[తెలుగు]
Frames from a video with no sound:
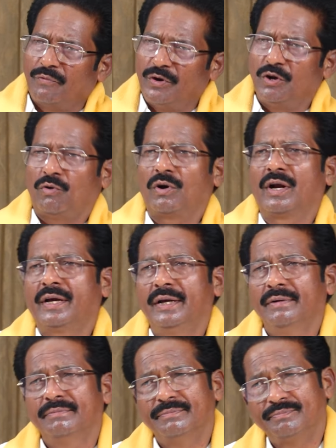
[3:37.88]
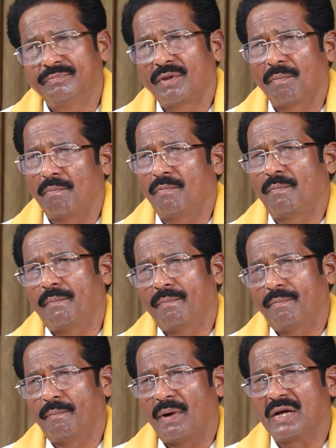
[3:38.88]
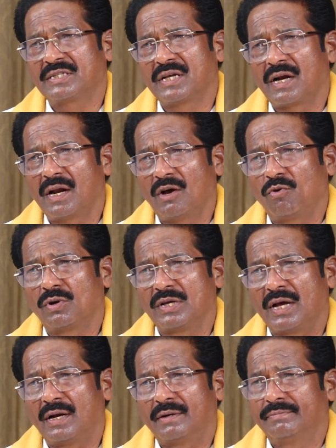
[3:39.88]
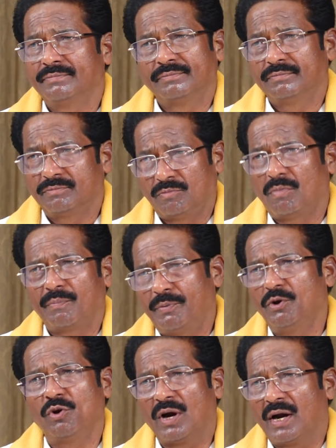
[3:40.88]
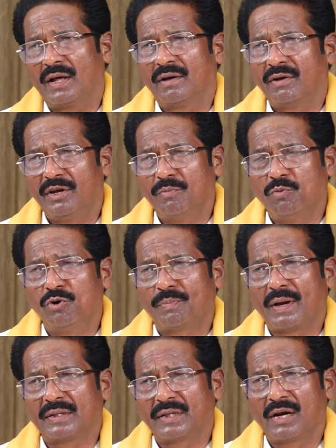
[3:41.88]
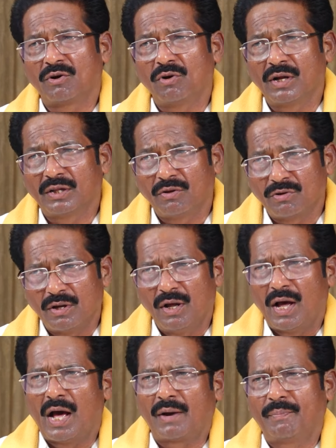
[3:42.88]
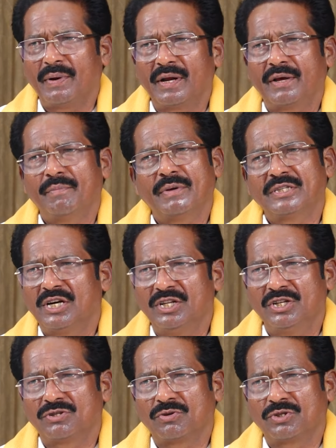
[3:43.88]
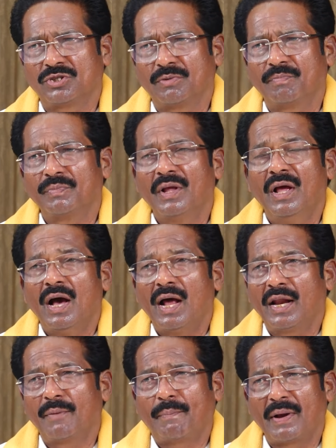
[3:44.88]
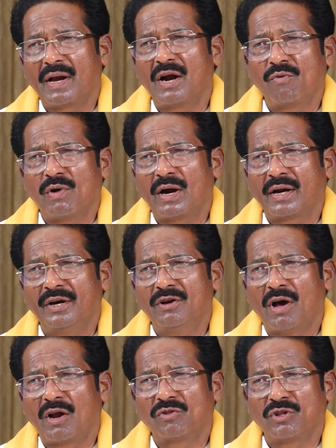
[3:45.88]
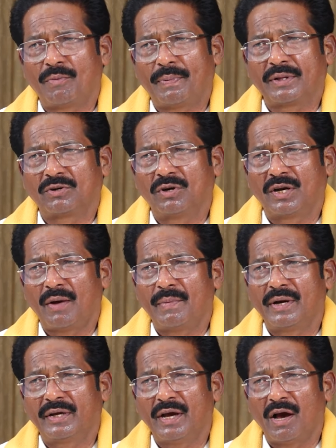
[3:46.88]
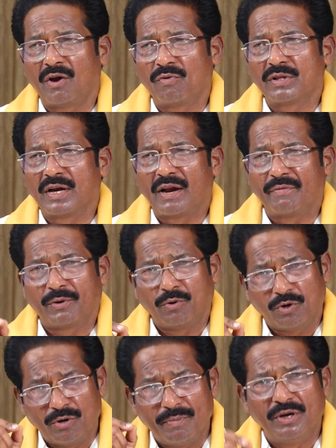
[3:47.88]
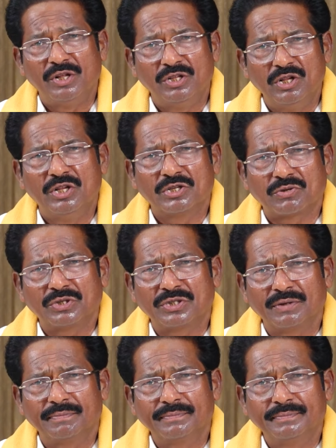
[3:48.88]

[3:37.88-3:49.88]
వినుకొండకి మాచర్ల గురజాల పిడుగురాల ఈ మూడు ప్రాంతాలకు కూడా అర్బన్లకి మంచినీళ్ళు తీసుకొచ్చాం అలాగే పల్నాడు వాటర్ గ్రిడ్ ఆరు వందల పదకొండు గ్రామాలకి ఆరు వందల నలభై కోట్లు మేము నిధులు తీసుకొచ్చాం